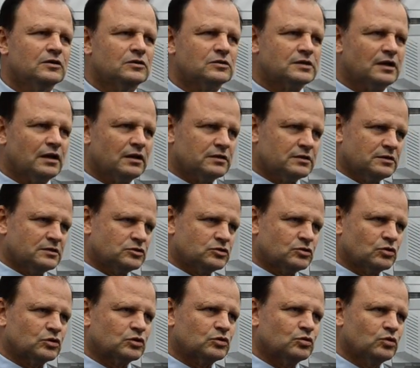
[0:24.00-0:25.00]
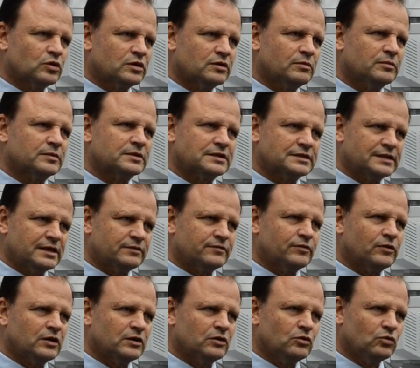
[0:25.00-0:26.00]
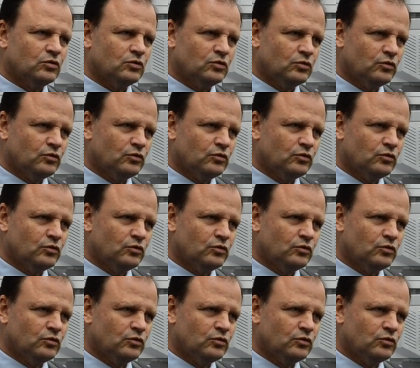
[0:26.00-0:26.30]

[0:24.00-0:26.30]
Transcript: aus alten Strukturen, wo wir das auflösen